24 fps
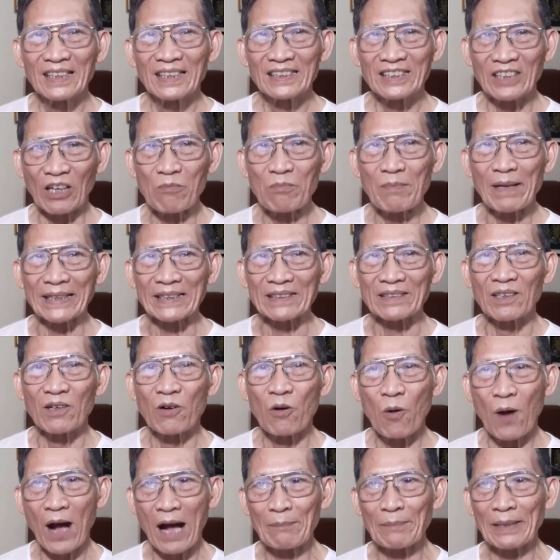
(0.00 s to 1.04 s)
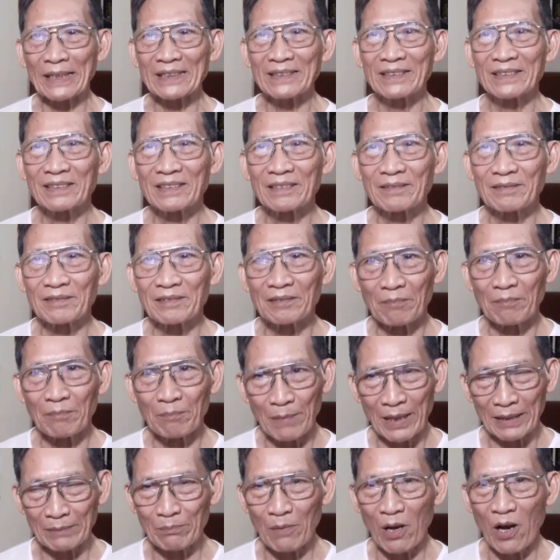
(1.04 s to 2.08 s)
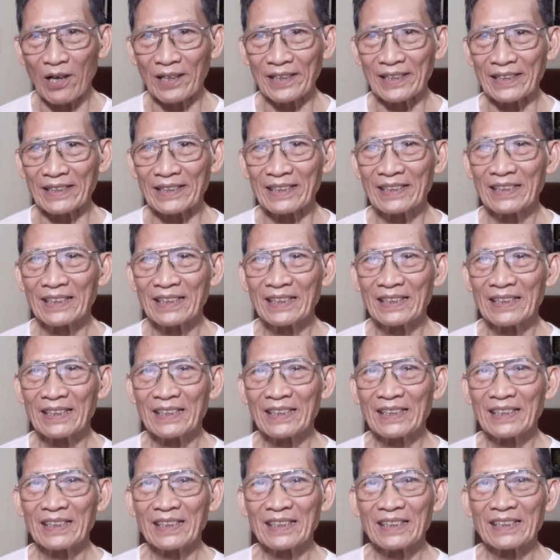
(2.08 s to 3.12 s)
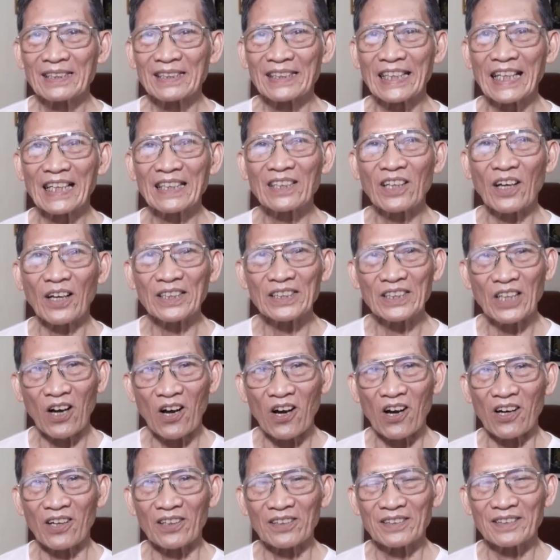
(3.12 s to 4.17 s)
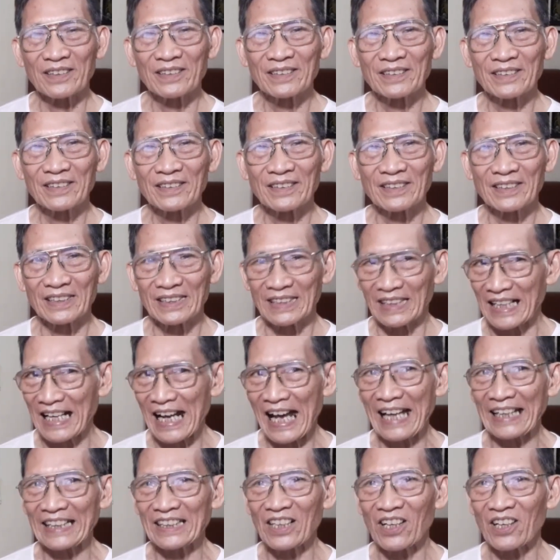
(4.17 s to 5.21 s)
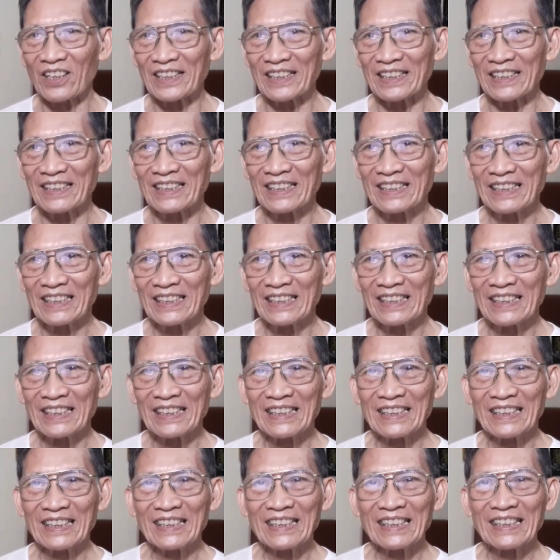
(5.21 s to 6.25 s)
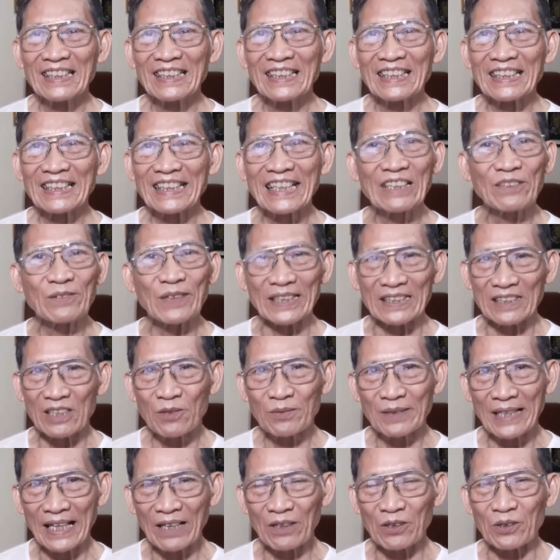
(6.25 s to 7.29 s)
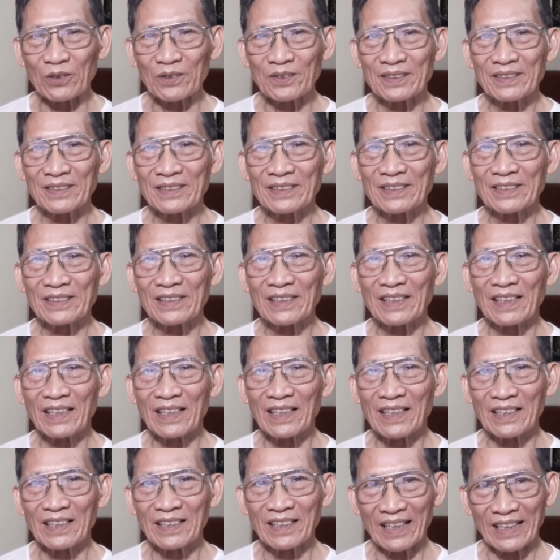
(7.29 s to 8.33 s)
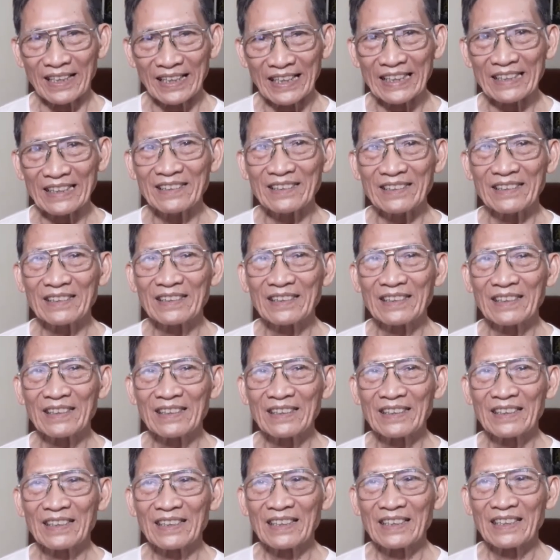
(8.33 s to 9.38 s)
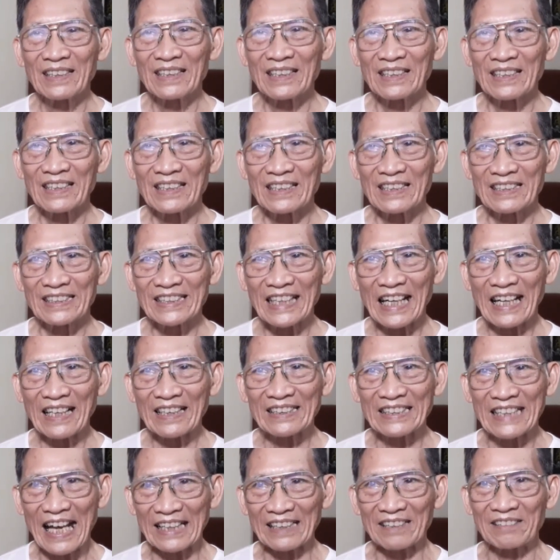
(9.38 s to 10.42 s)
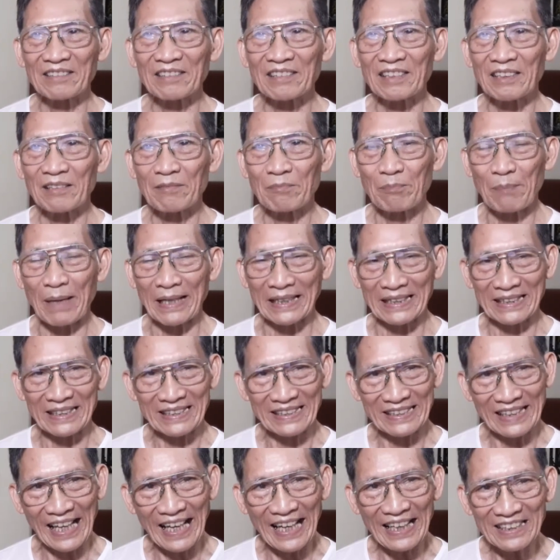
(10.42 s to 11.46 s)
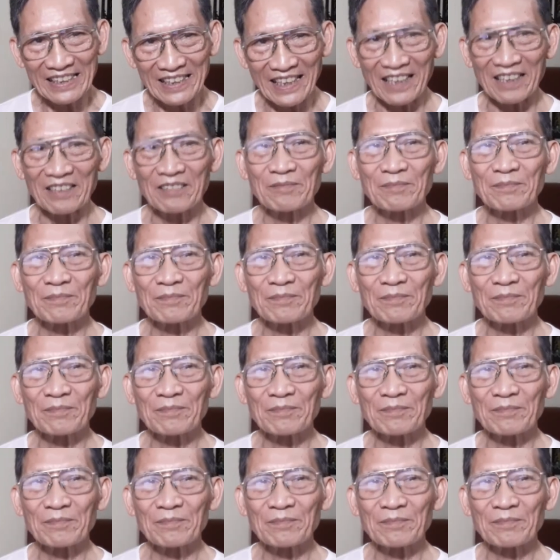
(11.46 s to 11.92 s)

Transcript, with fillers: chóng mặt hoa mắt mệt mỏi tiếng nói nhỏ ngại nói kinh nguyệt không đều lượng ít, sắc nhạt, mạch tế nhược.